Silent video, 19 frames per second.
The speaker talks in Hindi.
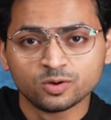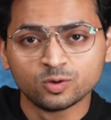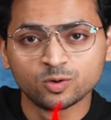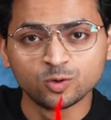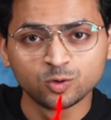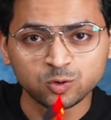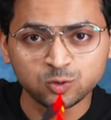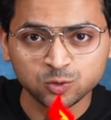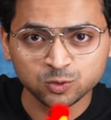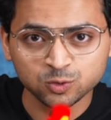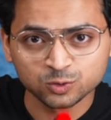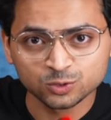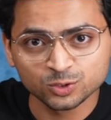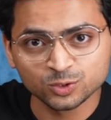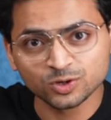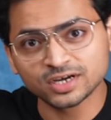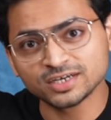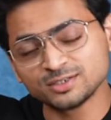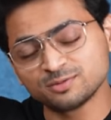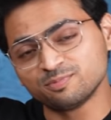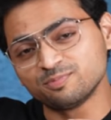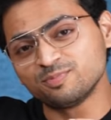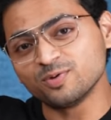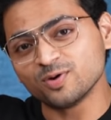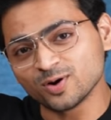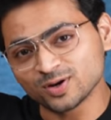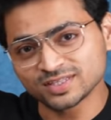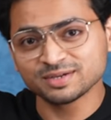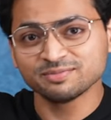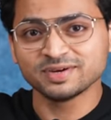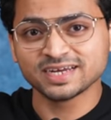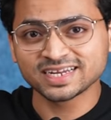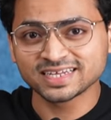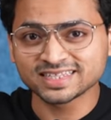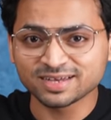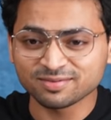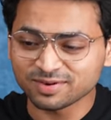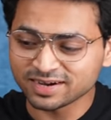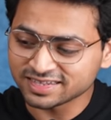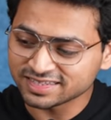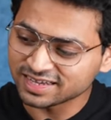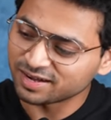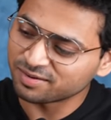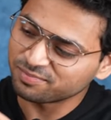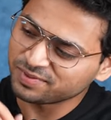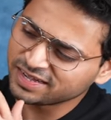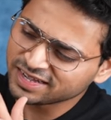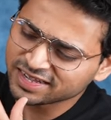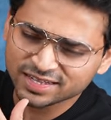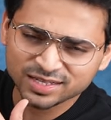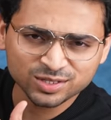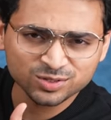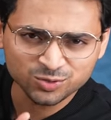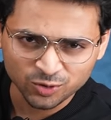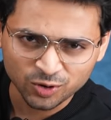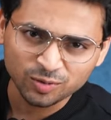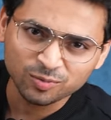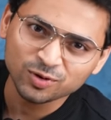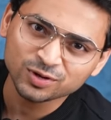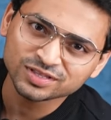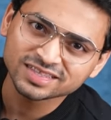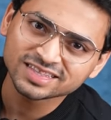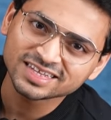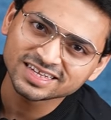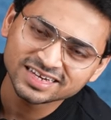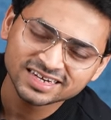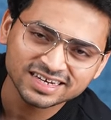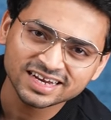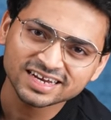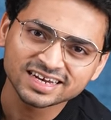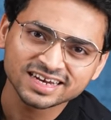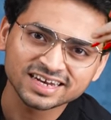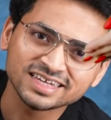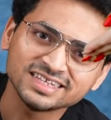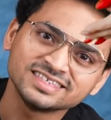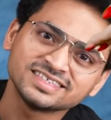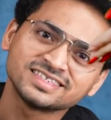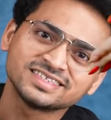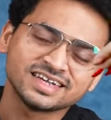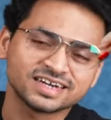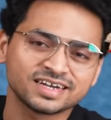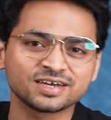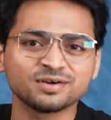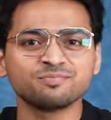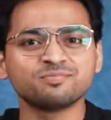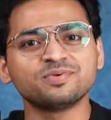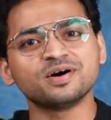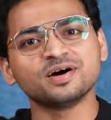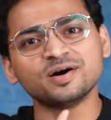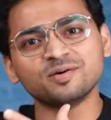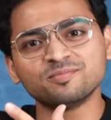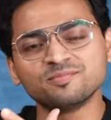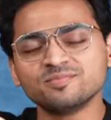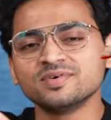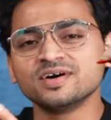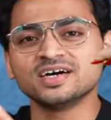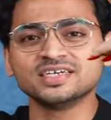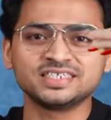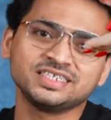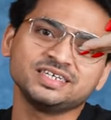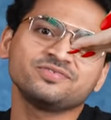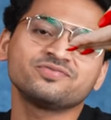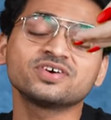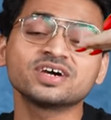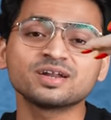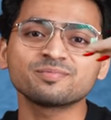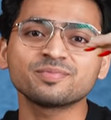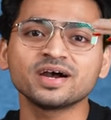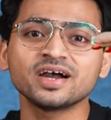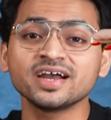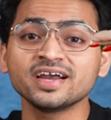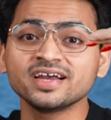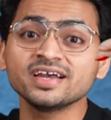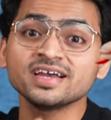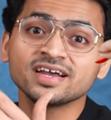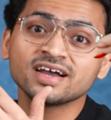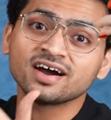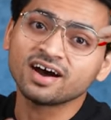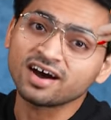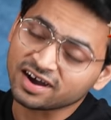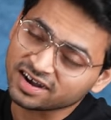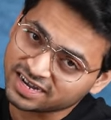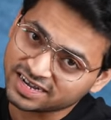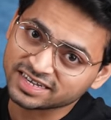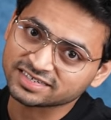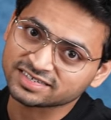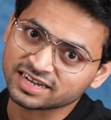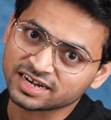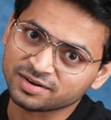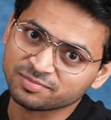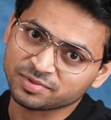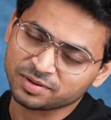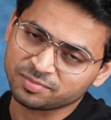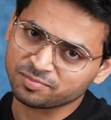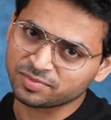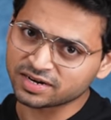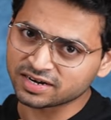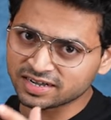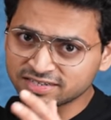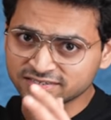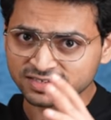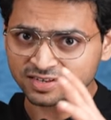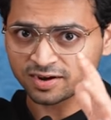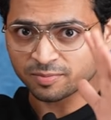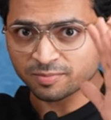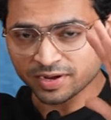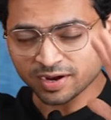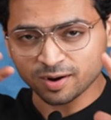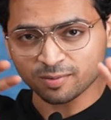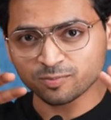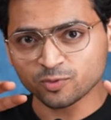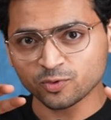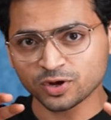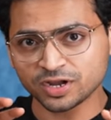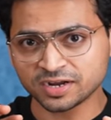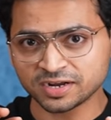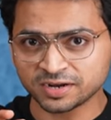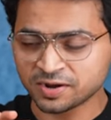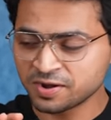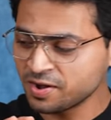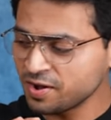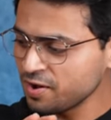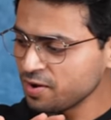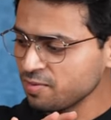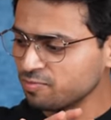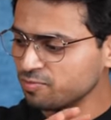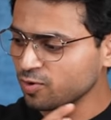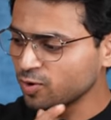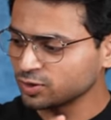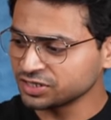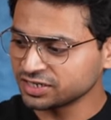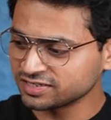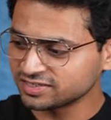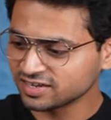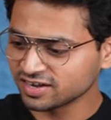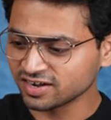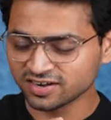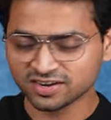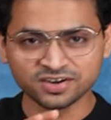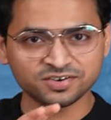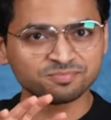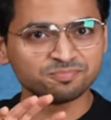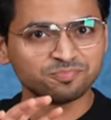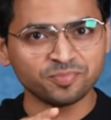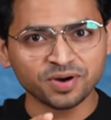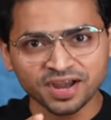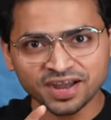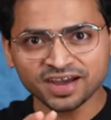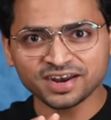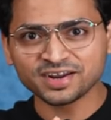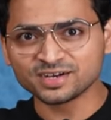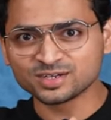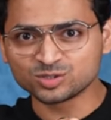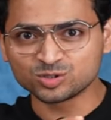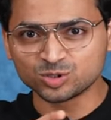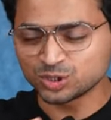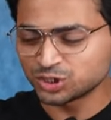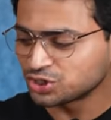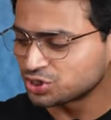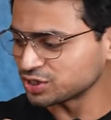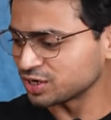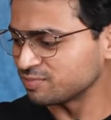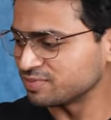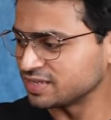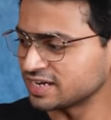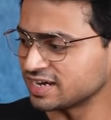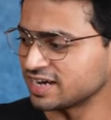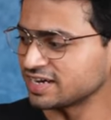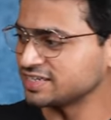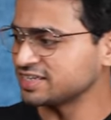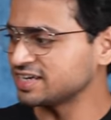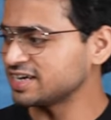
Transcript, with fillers: Ooh. सो गई बहुत ही मेहनत के बाद यहाँ पे थोड़ा बहुत नीट एंड क्लीन सेटअप हम अचीव कर पाए हैं आगे के साइड में बट गाइज अभी आपको एक बहुत ही ऐसा भयानक दृश्य हम दिखाने